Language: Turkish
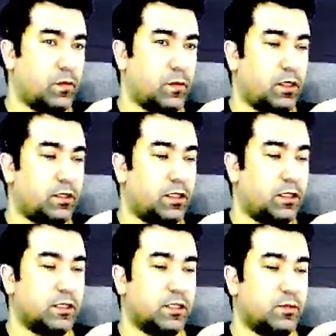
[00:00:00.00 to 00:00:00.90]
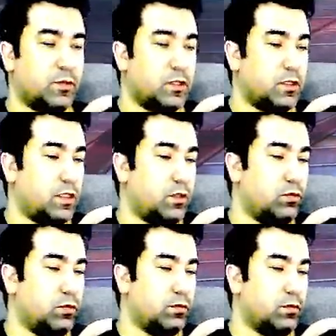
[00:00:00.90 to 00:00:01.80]
Lan sesi kısmışız yahu.
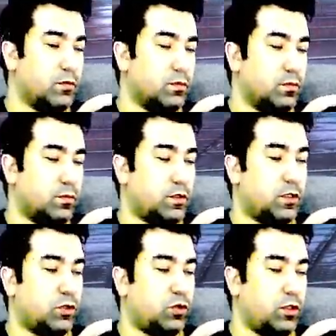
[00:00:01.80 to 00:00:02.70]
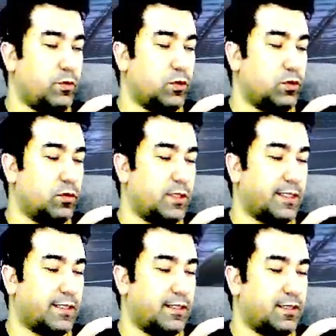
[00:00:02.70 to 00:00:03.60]
Hiç de söylemiyorsunuz
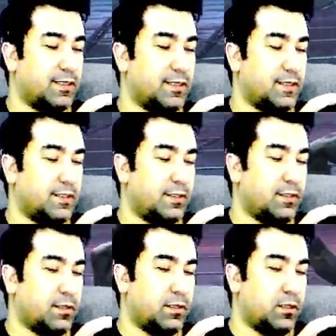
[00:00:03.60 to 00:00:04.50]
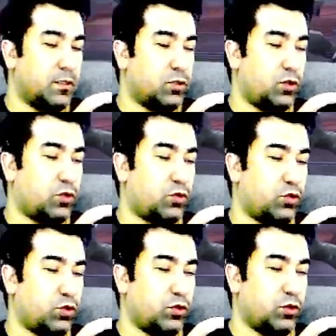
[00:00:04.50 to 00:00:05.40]
arkadaş. Şöyle
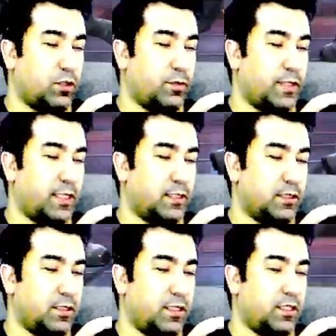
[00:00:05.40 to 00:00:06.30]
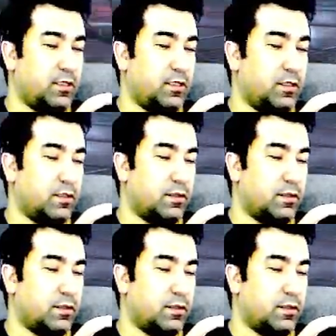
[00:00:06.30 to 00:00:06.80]
koşuşturalım biraz. Yine 7.